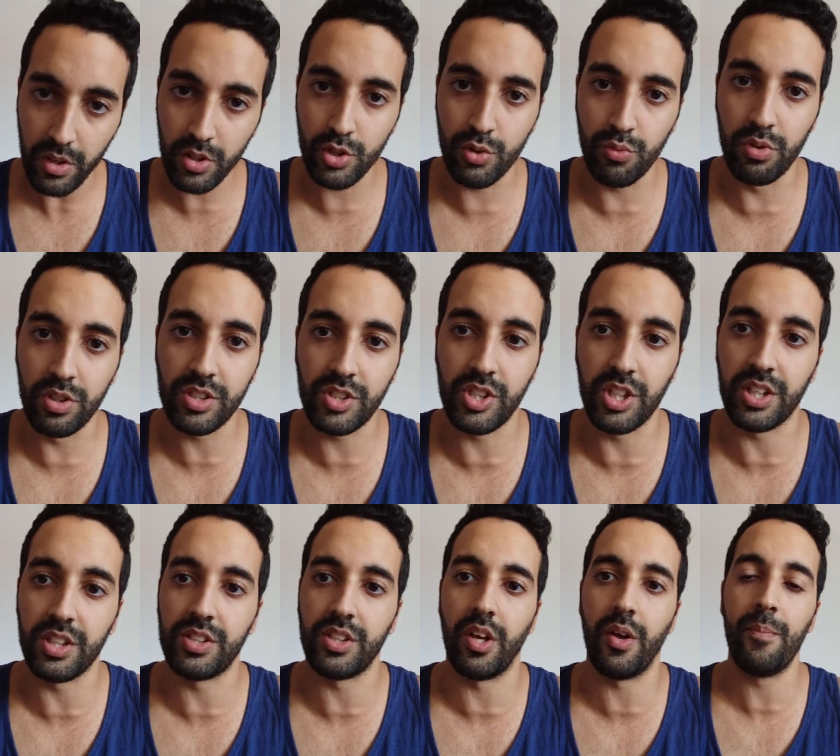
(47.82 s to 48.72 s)
je vous laisse
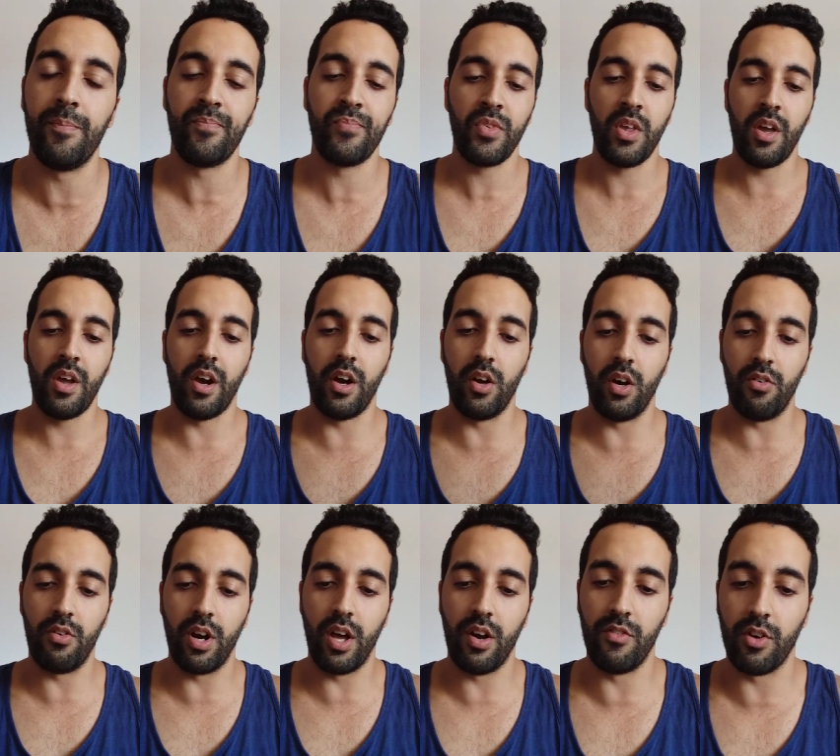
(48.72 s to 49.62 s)
checker ça.
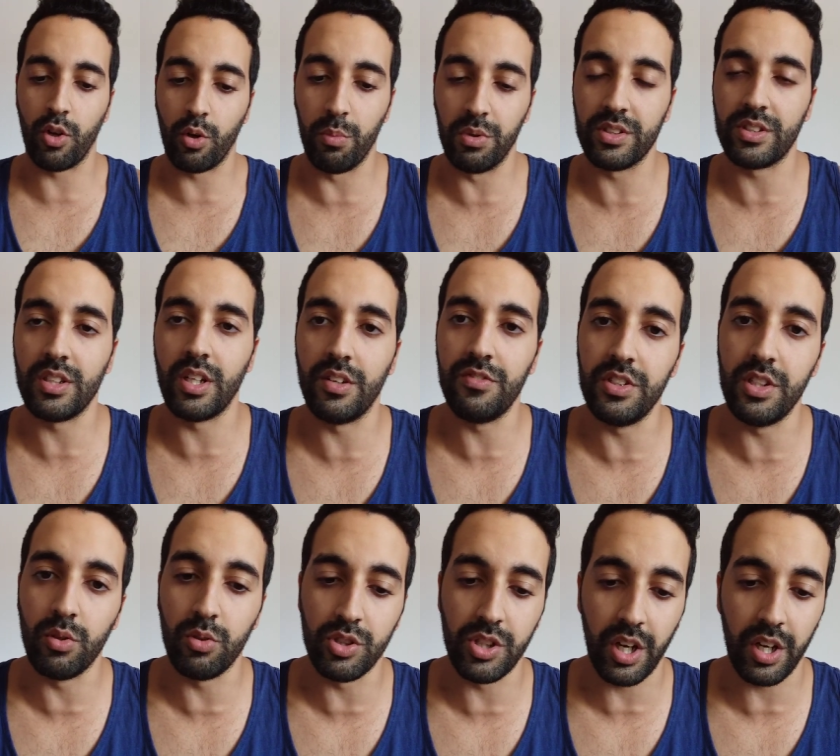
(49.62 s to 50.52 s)
Alors voilà, on va commencer la
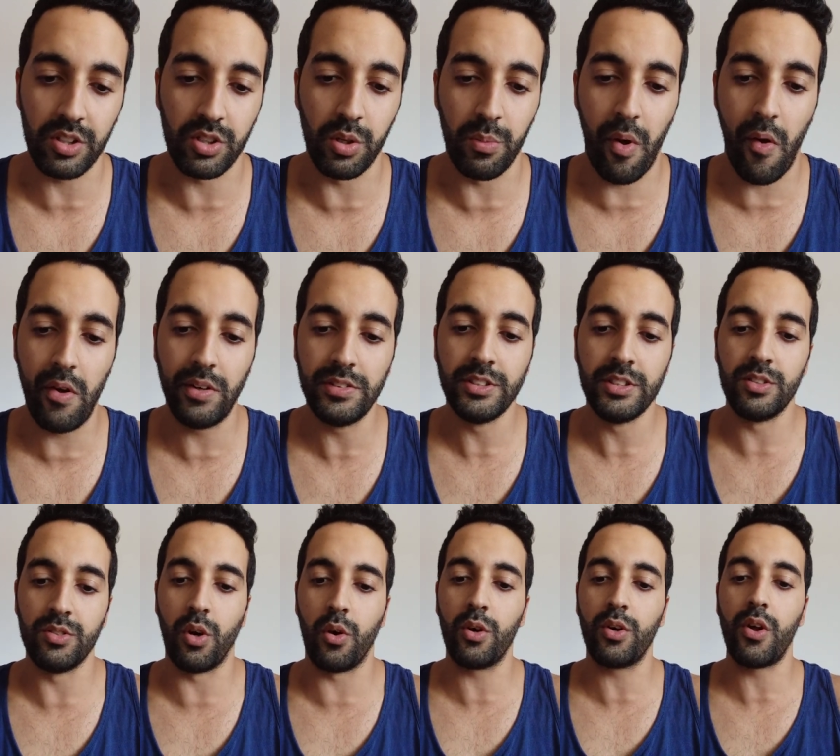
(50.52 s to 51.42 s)
vidéo
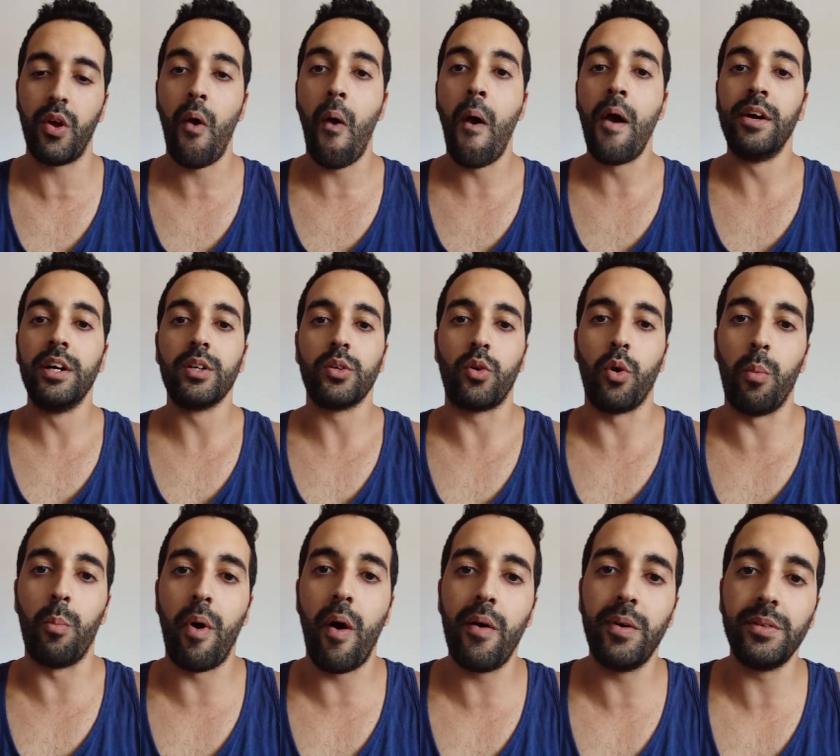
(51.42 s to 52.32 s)
directement. Donc,
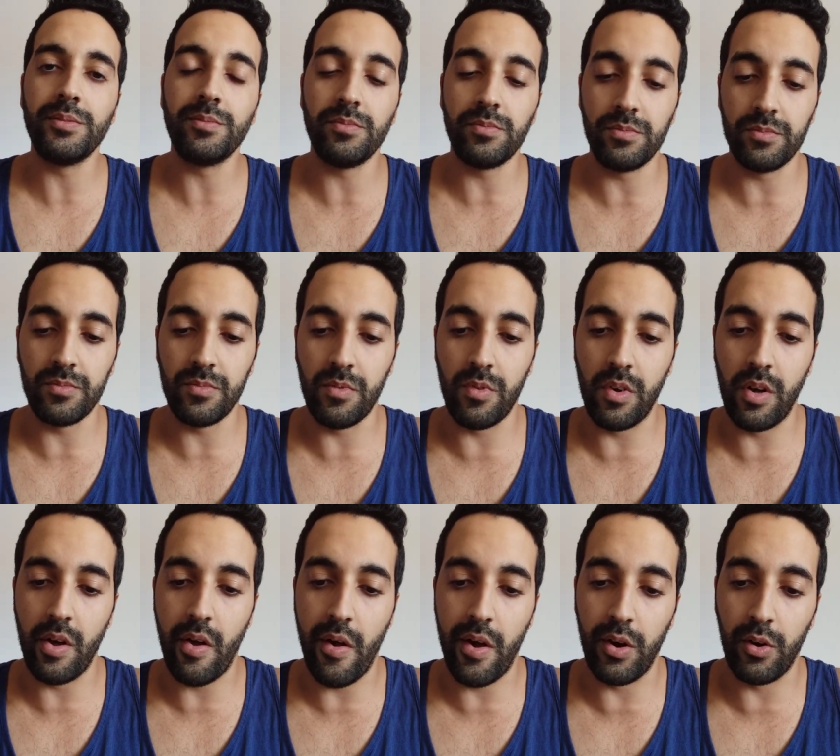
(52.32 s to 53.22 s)
comment
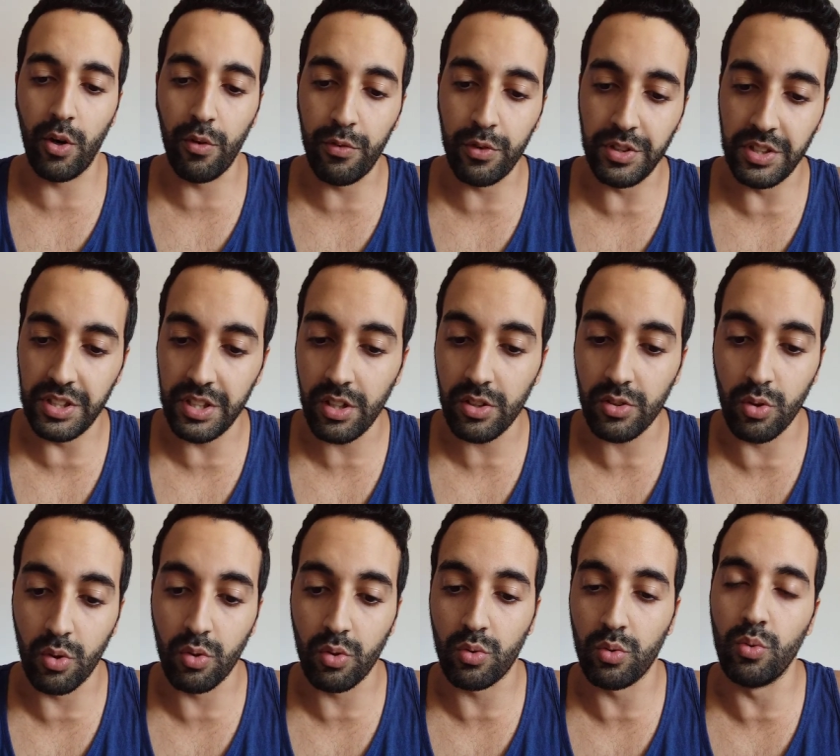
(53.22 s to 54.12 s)
revenir
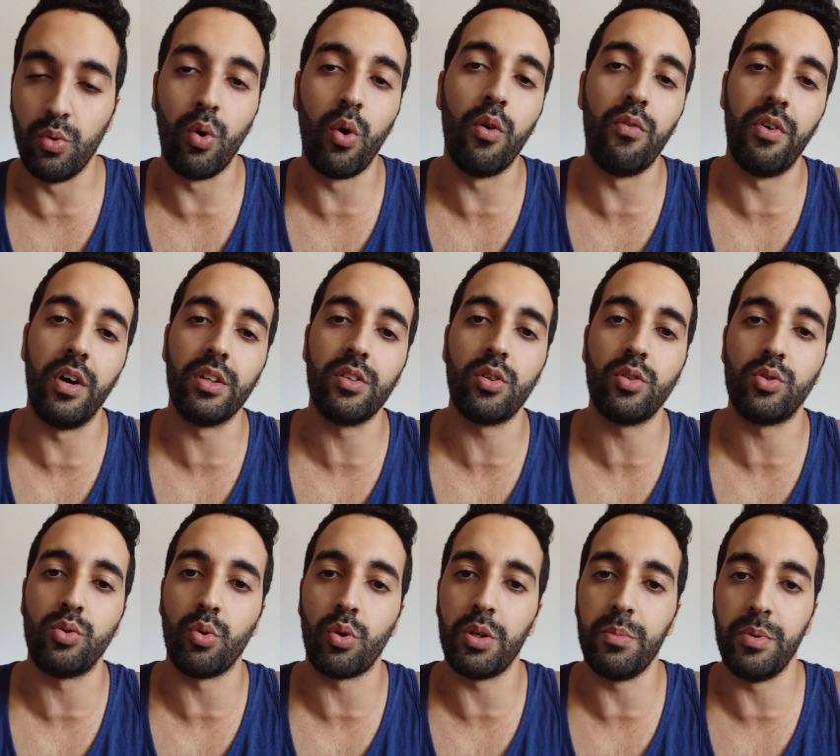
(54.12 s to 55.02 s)
donc ou revendre
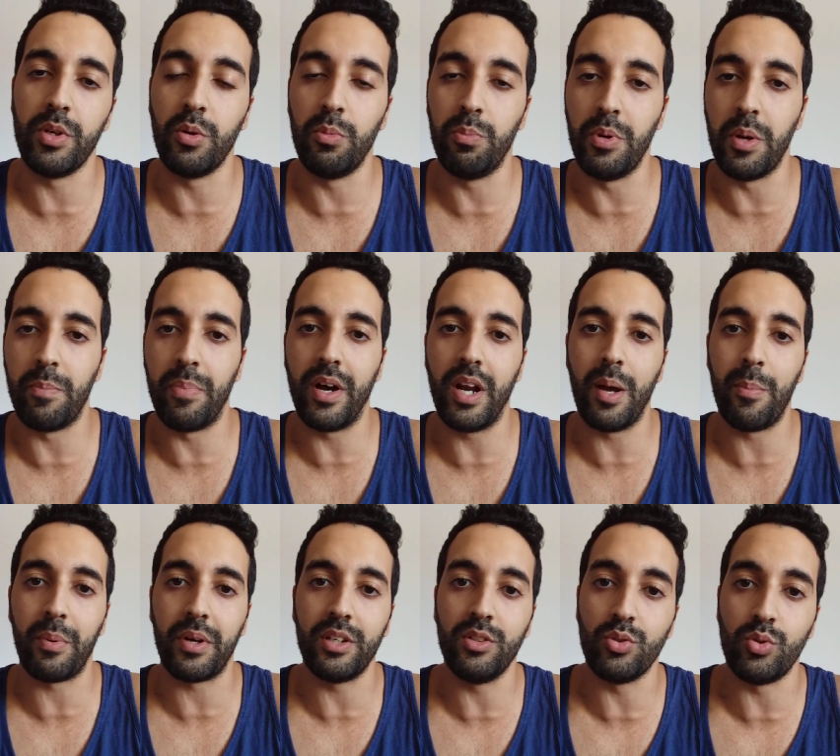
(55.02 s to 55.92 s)
sur eBay ou PayPal
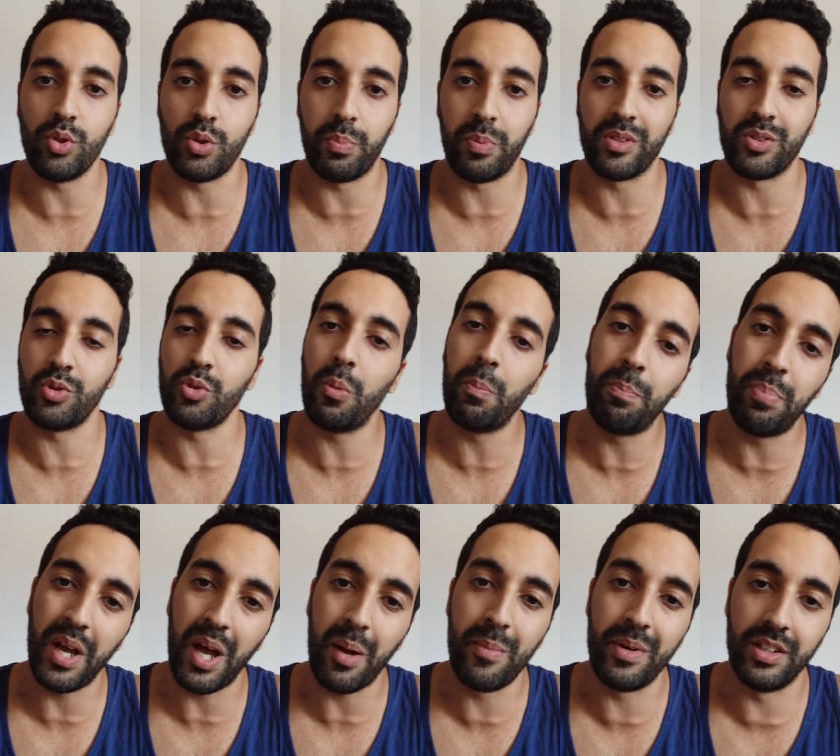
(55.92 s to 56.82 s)
après une suspension
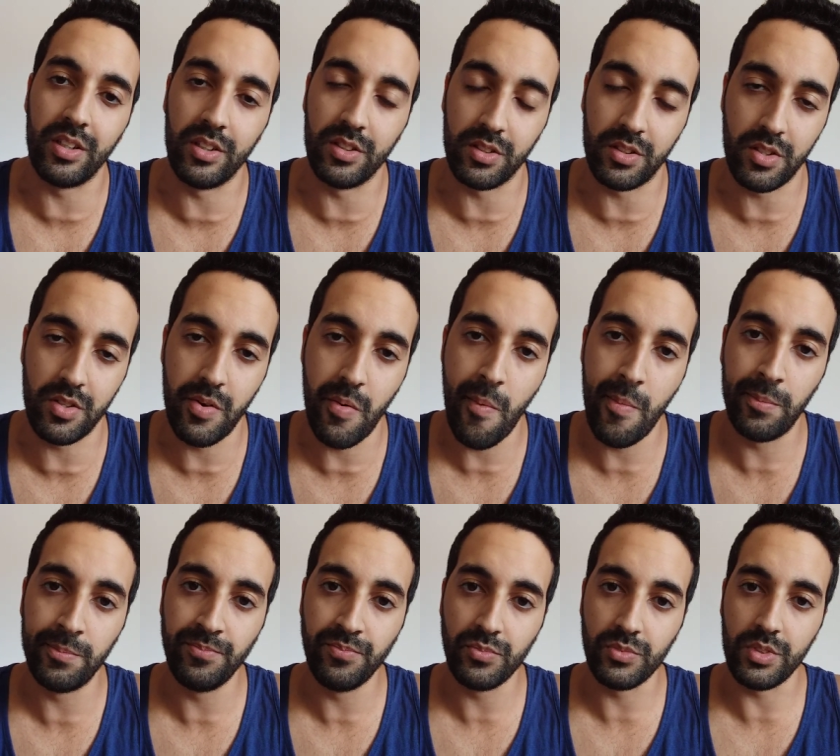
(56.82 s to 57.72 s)
permanente
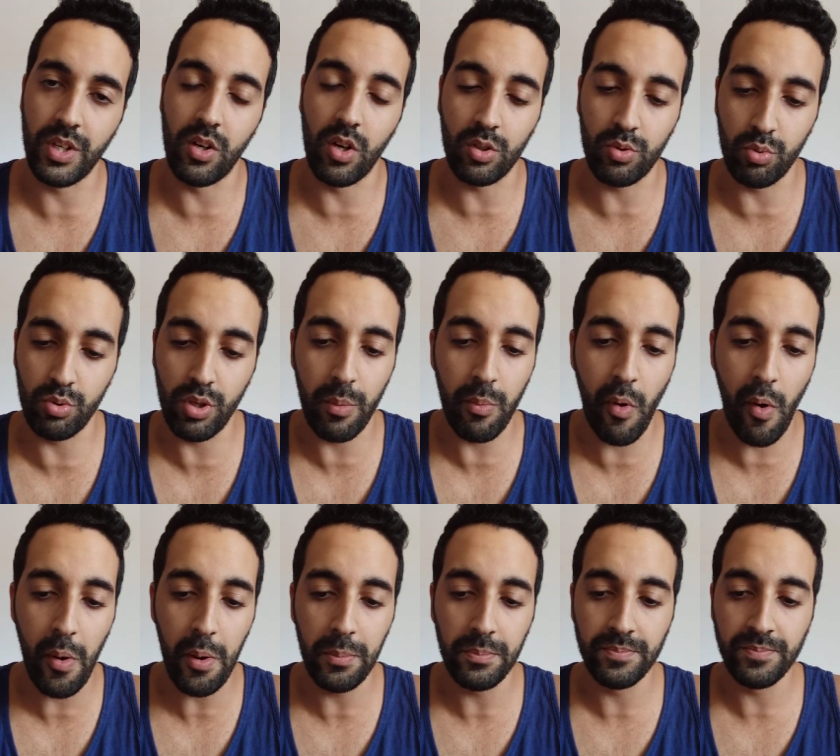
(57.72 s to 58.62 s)
alors tout
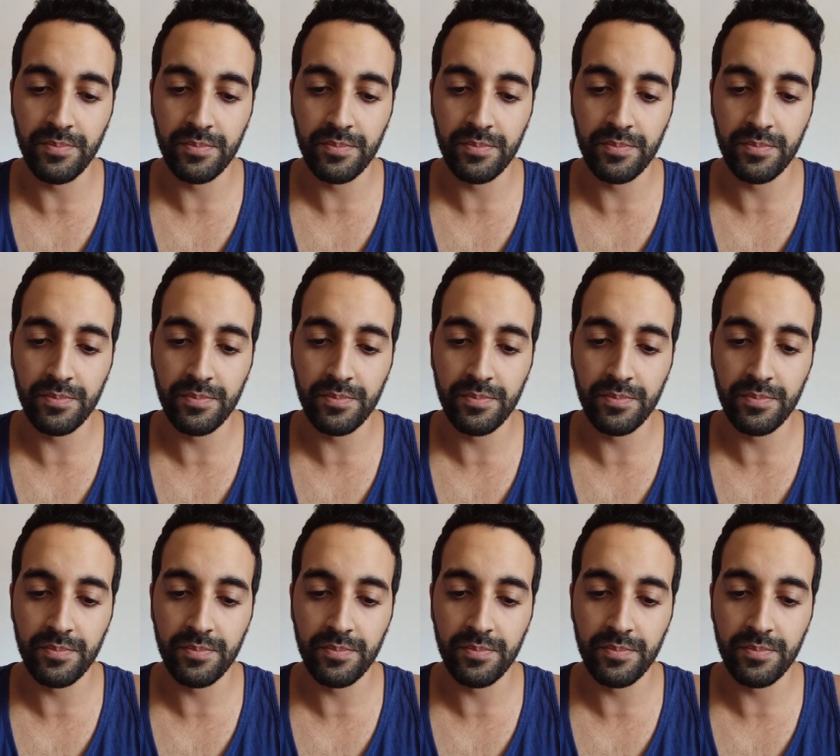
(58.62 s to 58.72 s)
d'abord,